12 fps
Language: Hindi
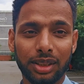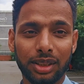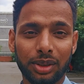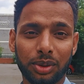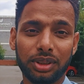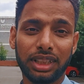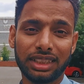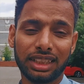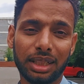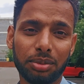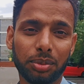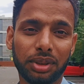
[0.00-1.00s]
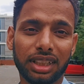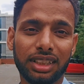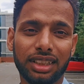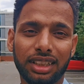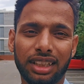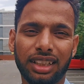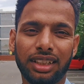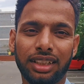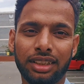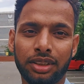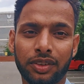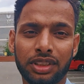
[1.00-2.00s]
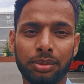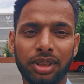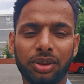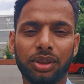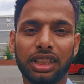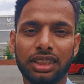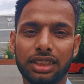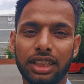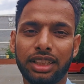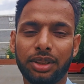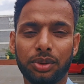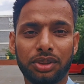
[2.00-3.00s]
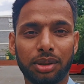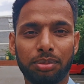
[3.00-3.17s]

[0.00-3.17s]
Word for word: तो जैसा कि आपको बताया था कि यूनिवर्सिटी में एक दो क्लासेस लेनी है और उसके